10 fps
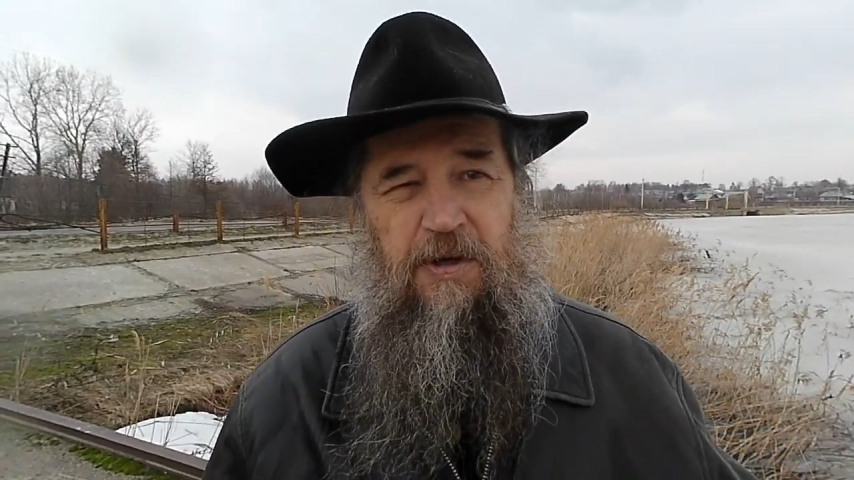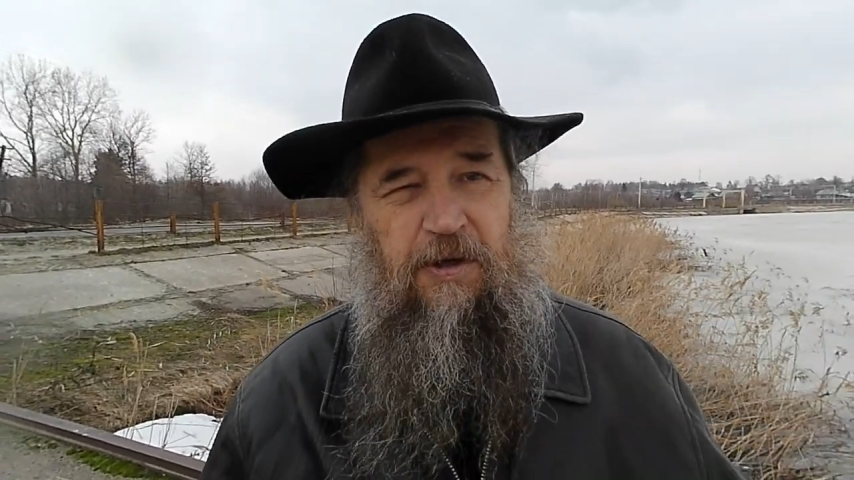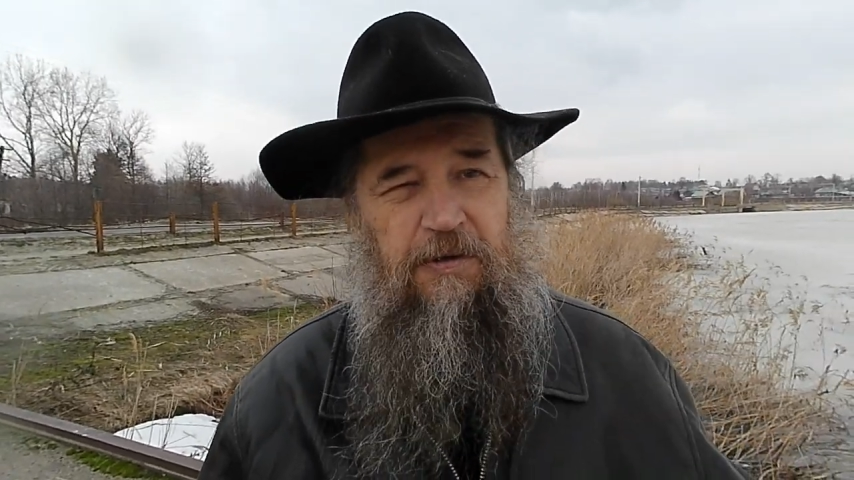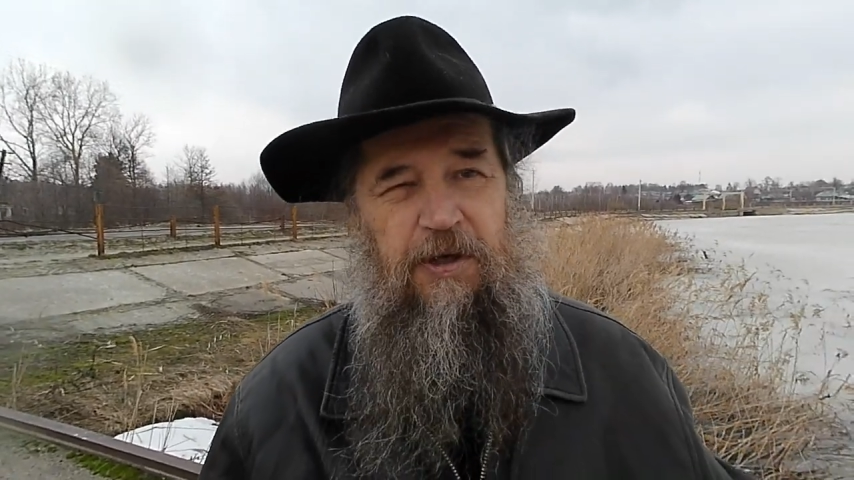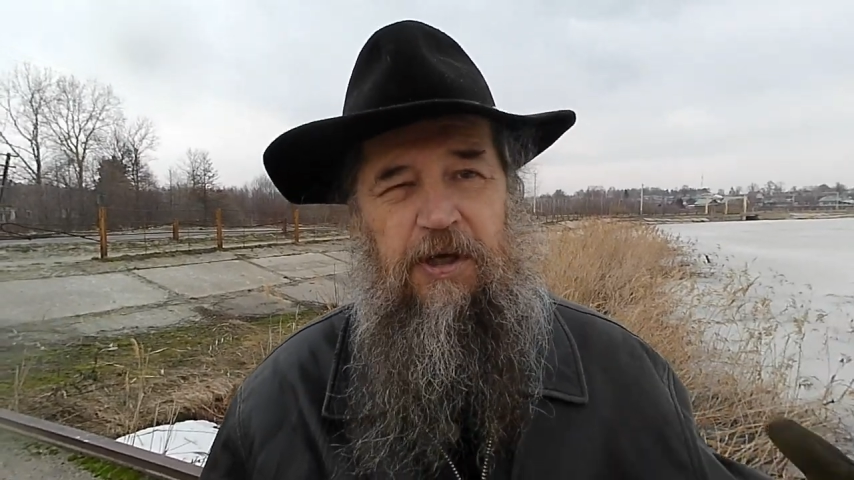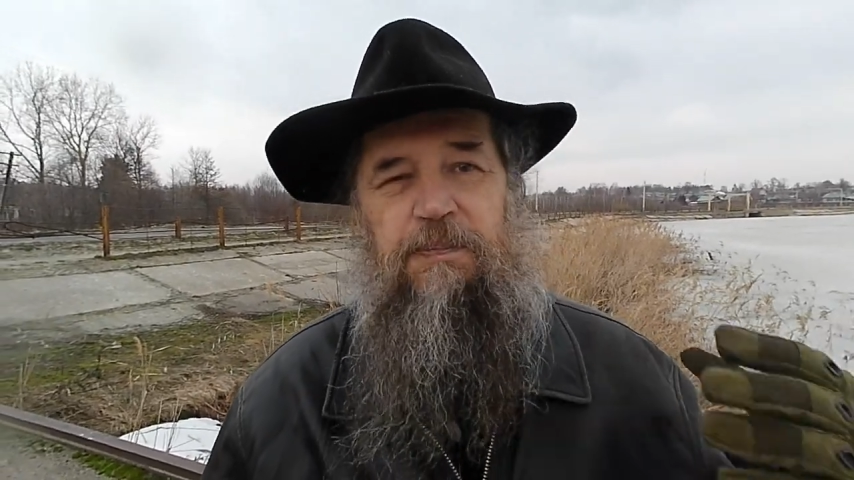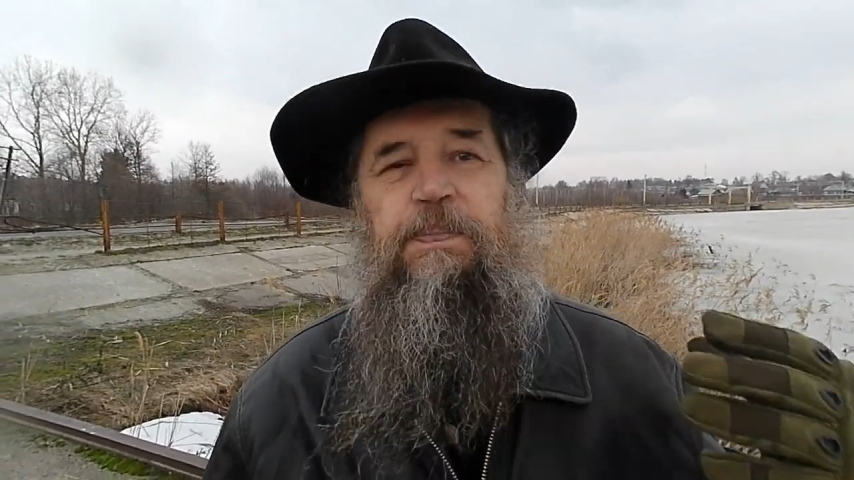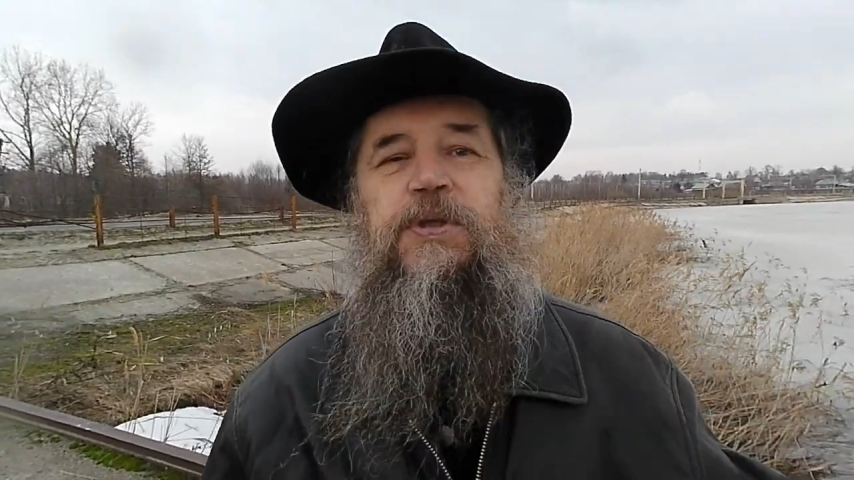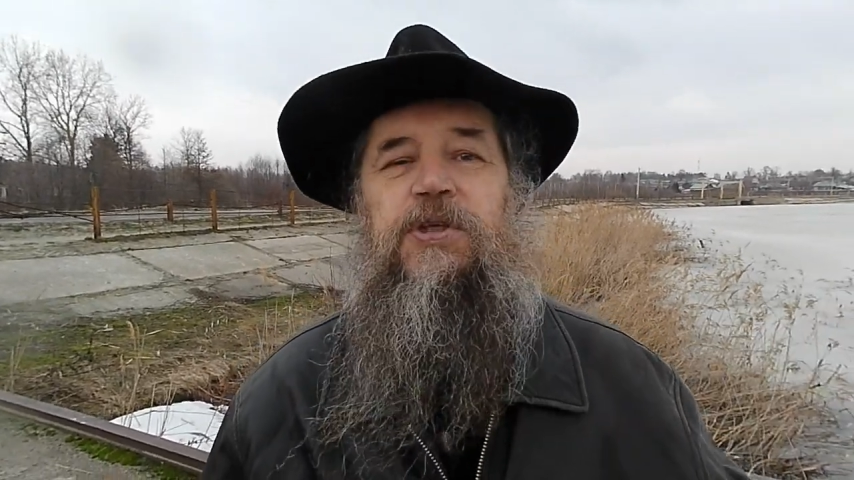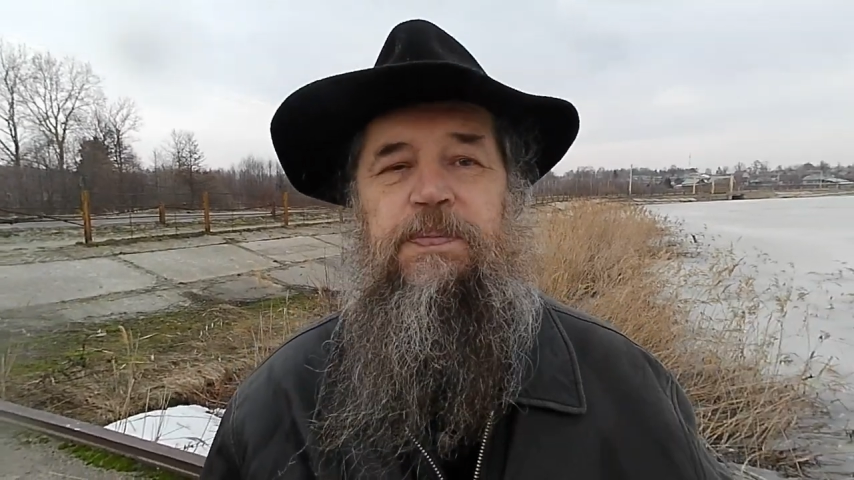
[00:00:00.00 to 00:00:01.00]
говорят,
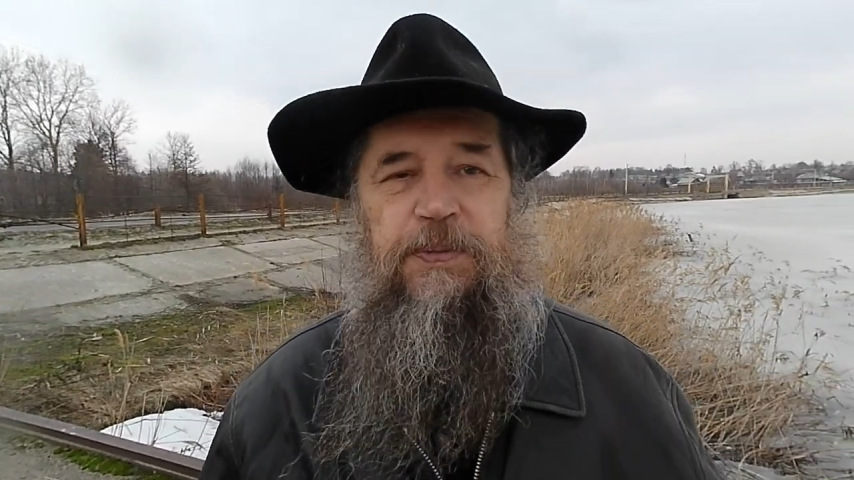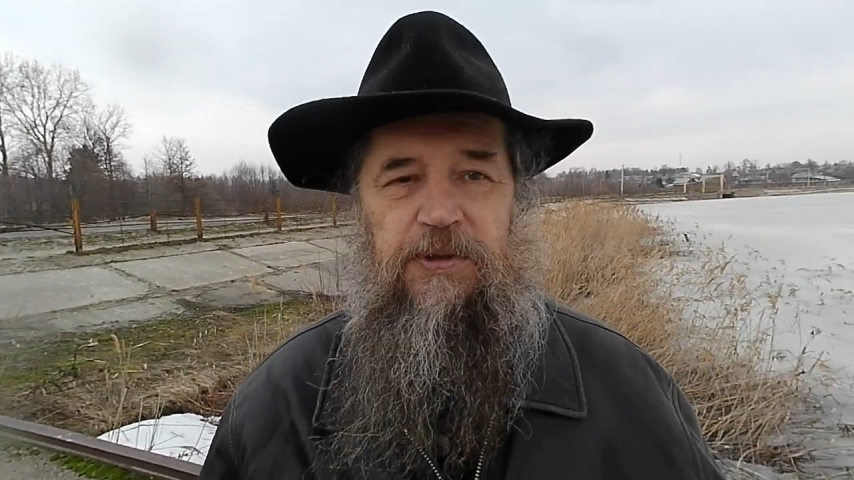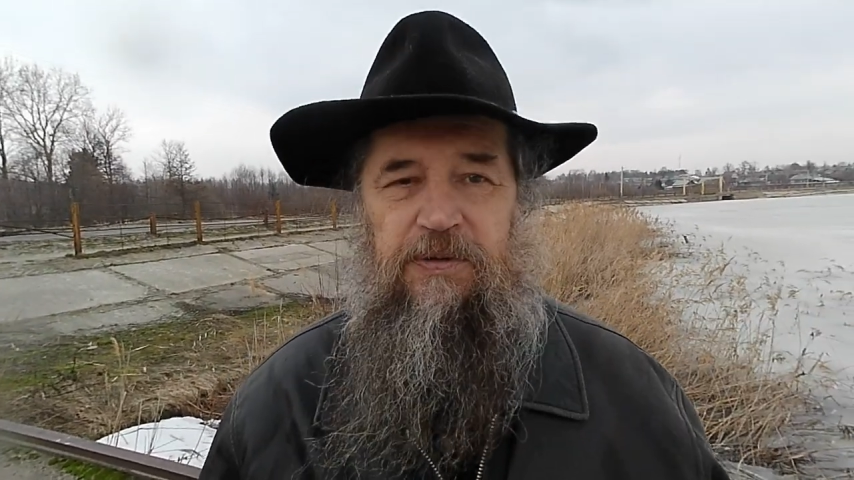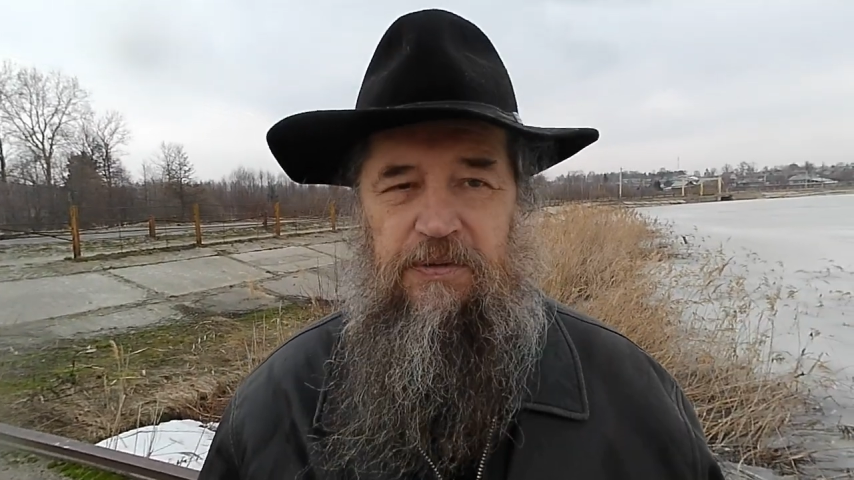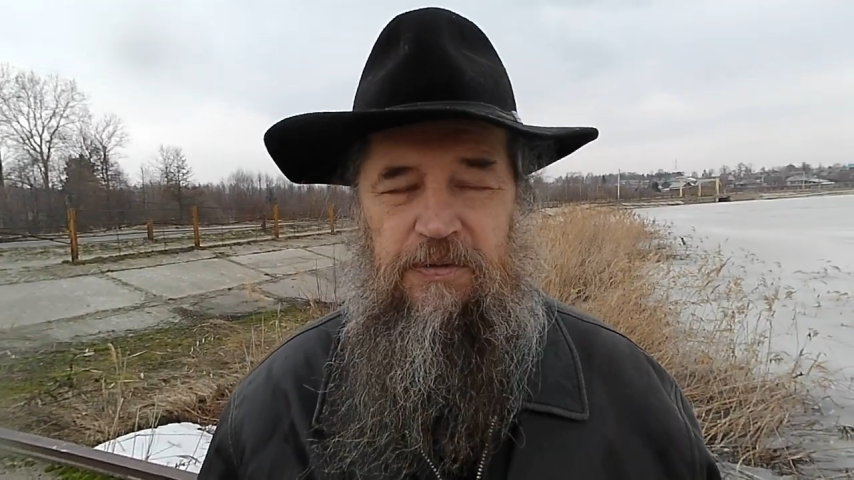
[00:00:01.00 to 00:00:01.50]
потерпи,